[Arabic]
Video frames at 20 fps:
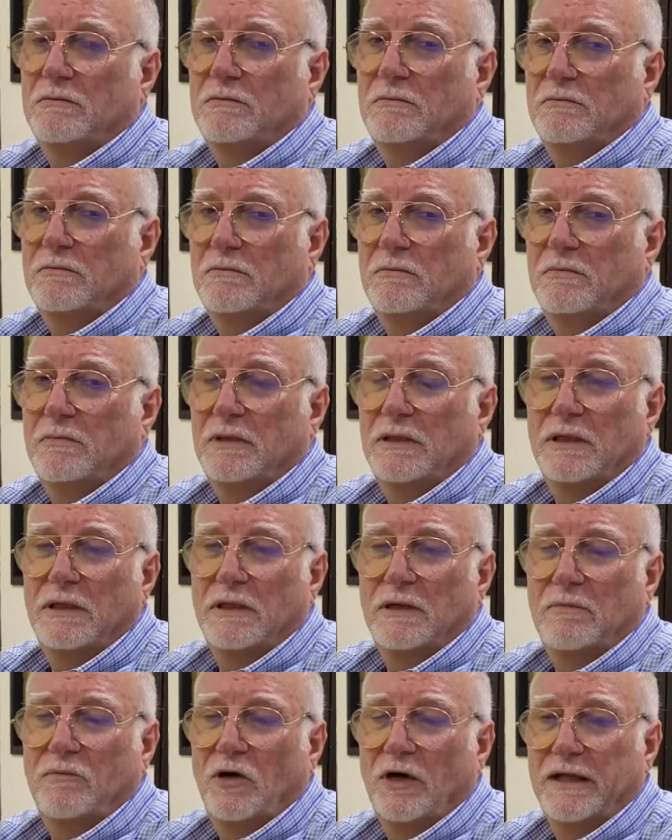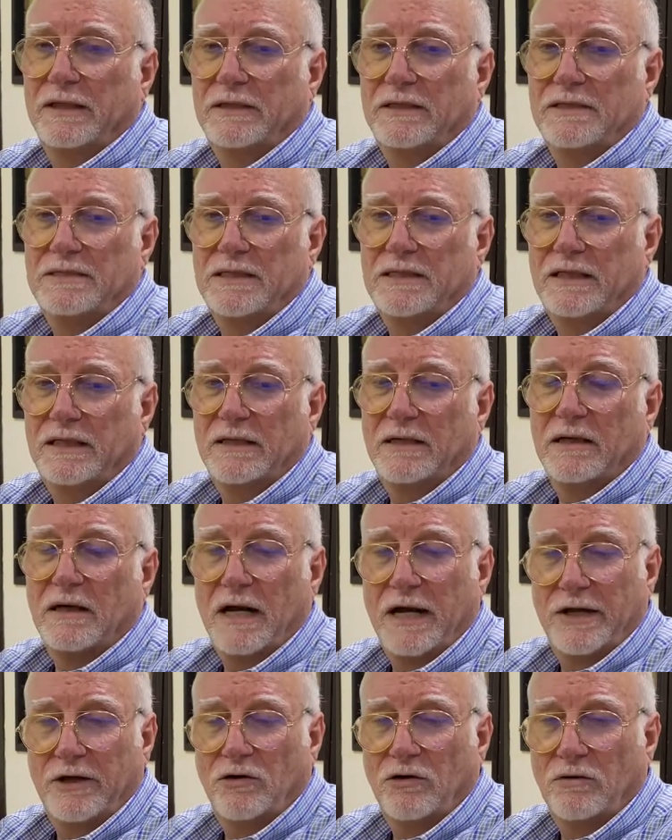من المهندسين
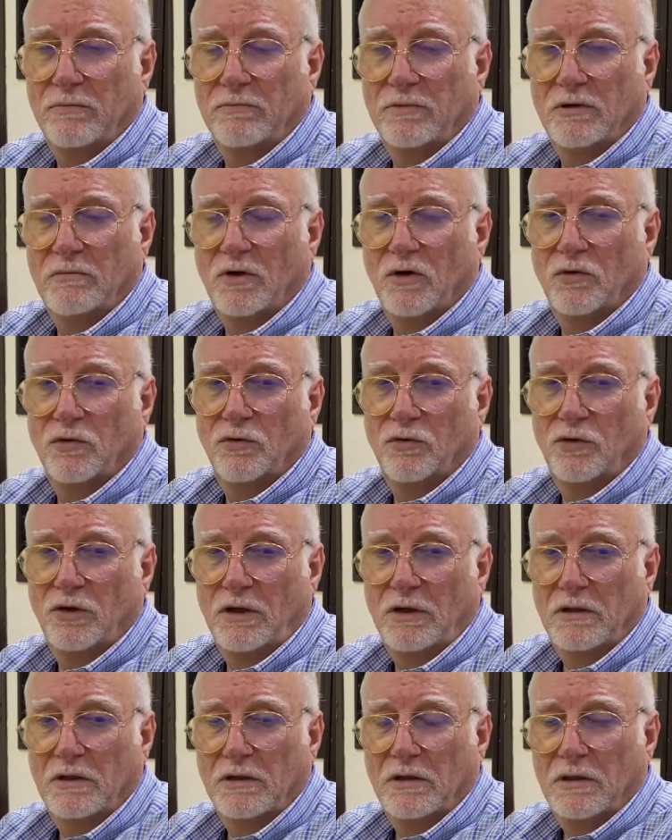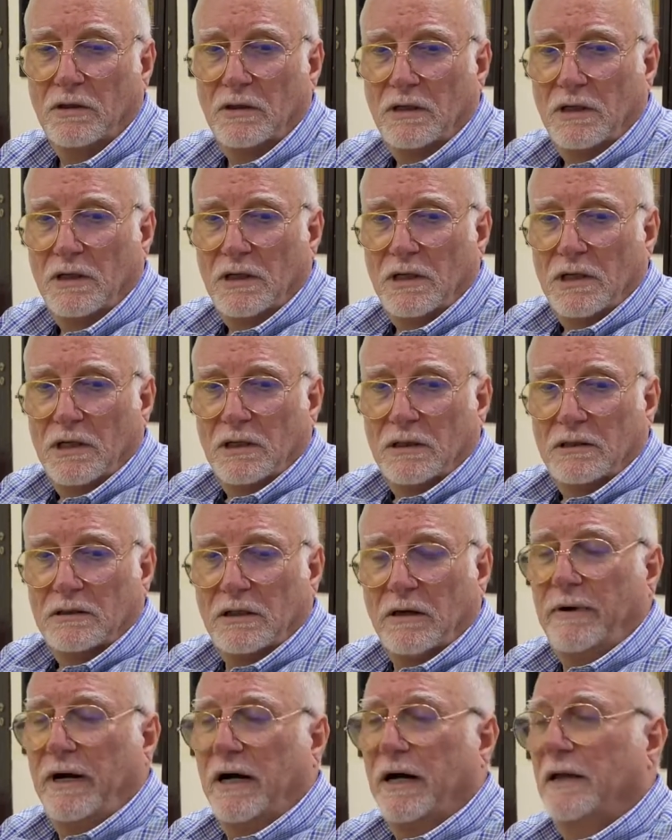رايهم بالموضوع
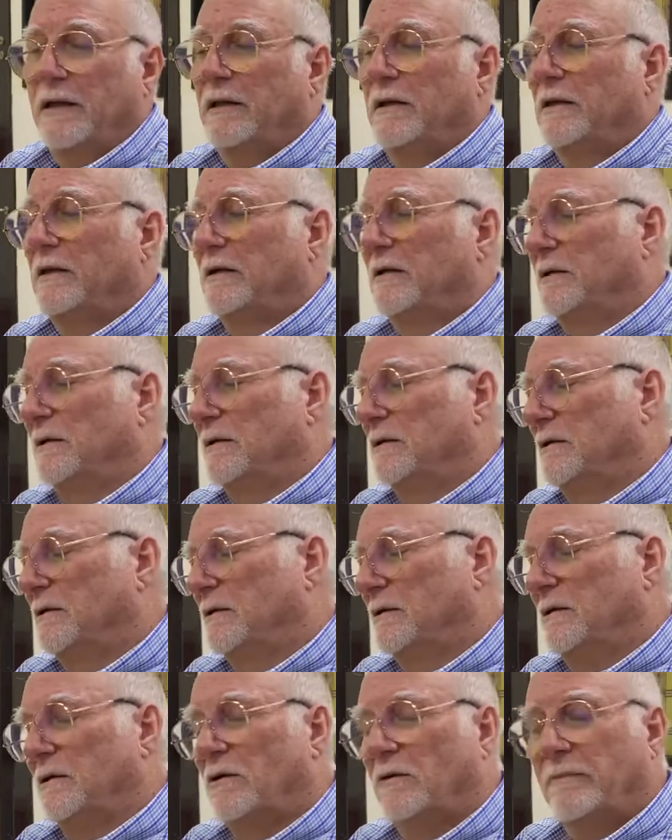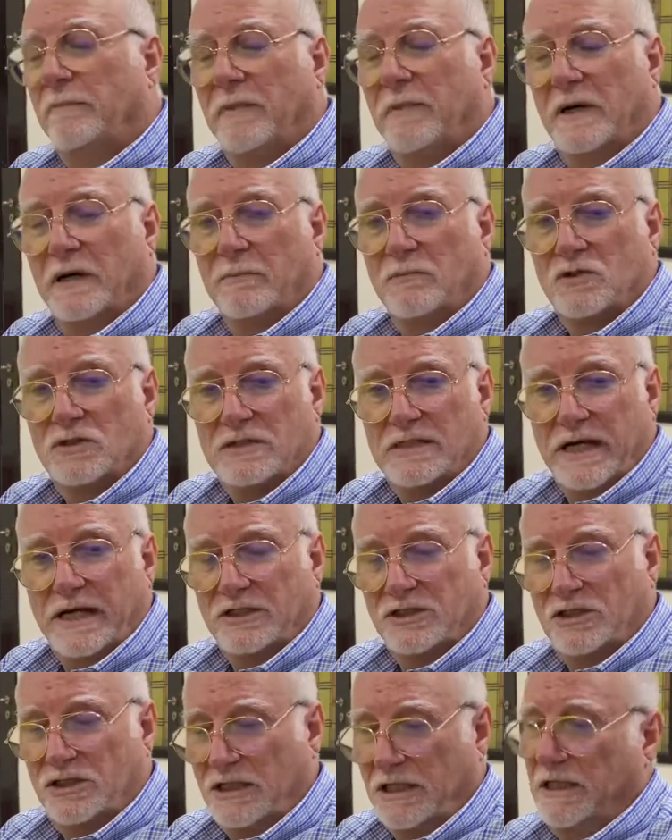طبعا آه، هم
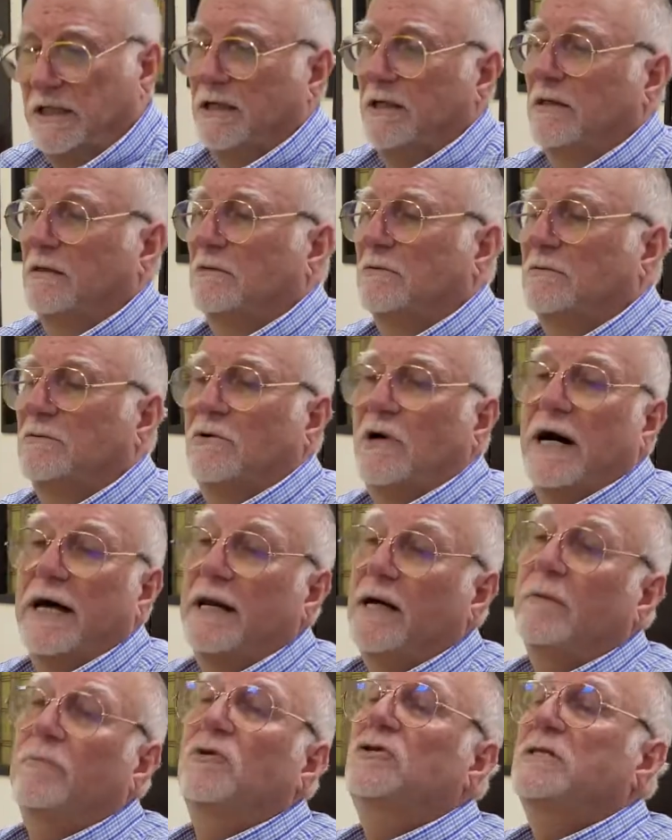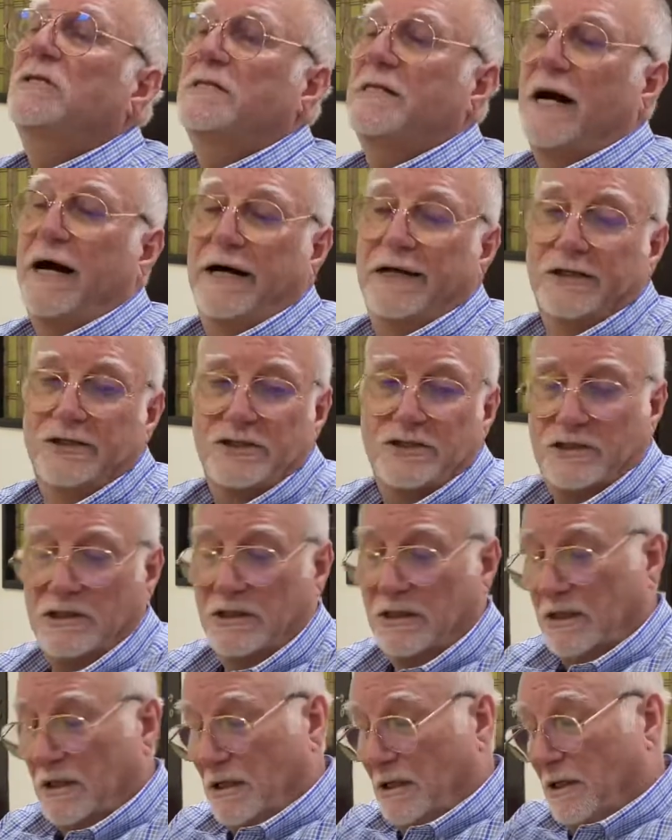منزعجين وانا منزعج
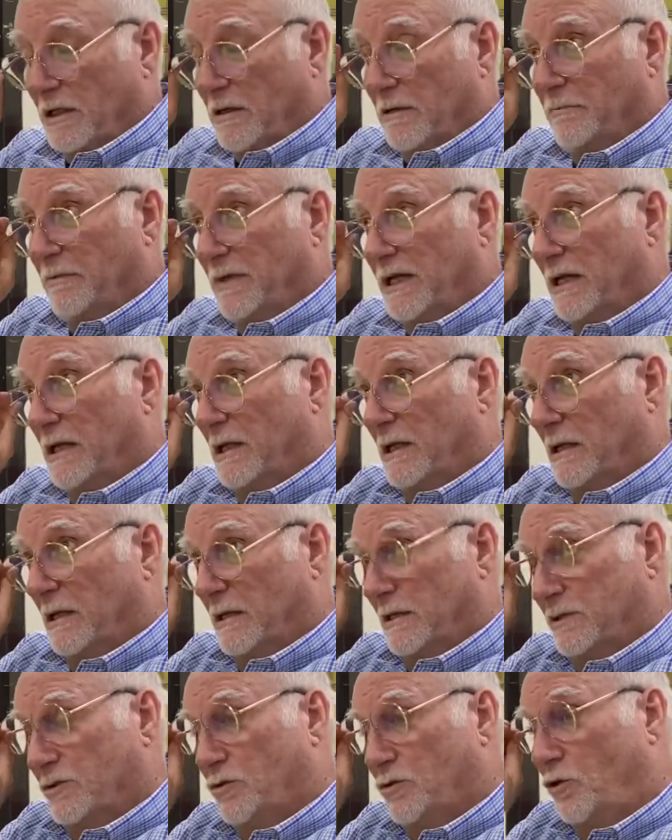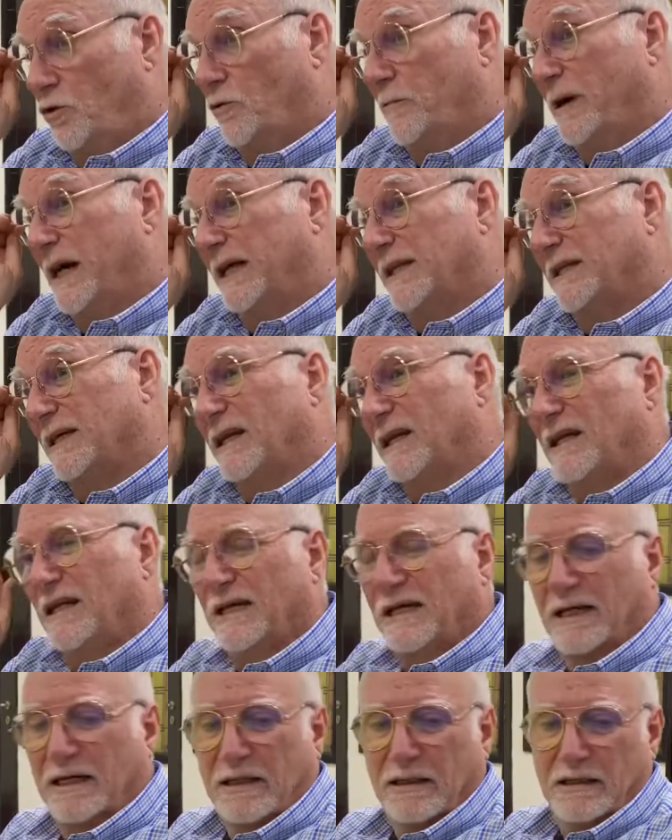من الصعوبات
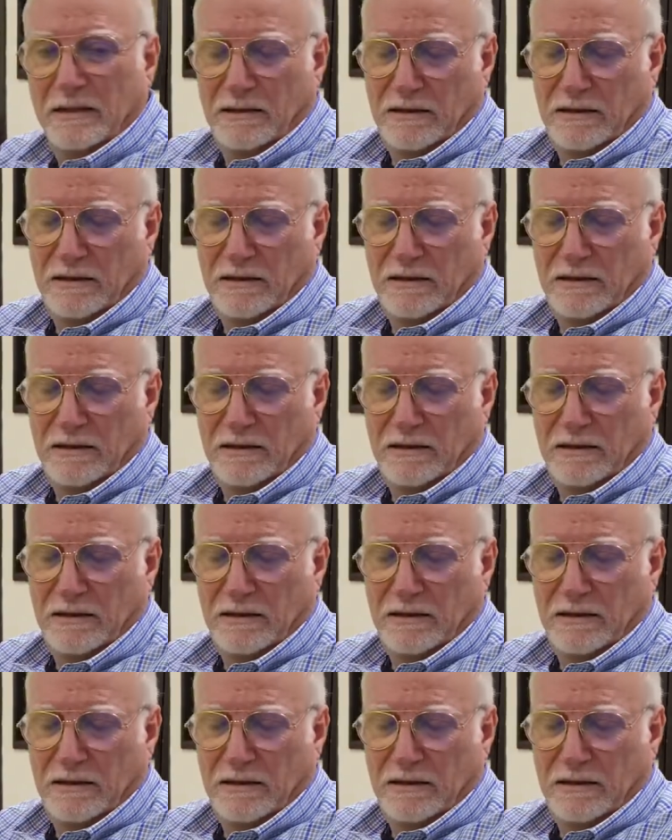اللي